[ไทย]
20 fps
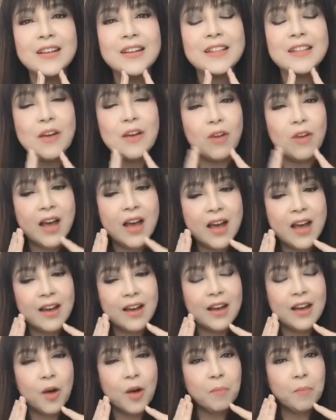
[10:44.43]
แต่ว่า
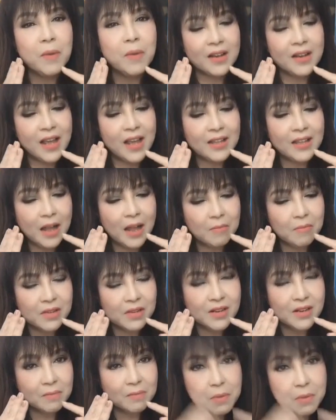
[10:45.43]
เขาเปิดให้ทำ
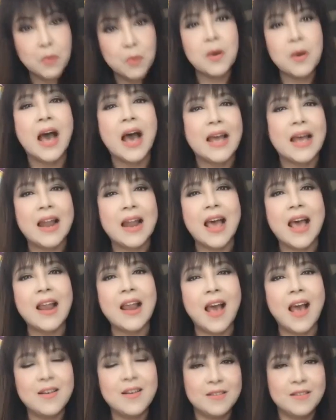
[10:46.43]
เรื่องผิวกายได้
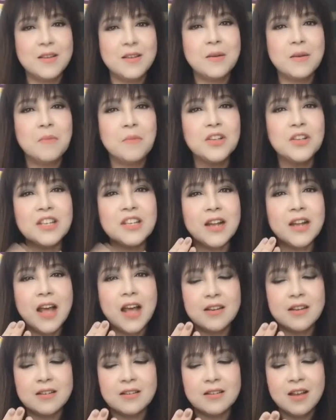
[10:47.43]
แล้ว เพราะฉะนั้น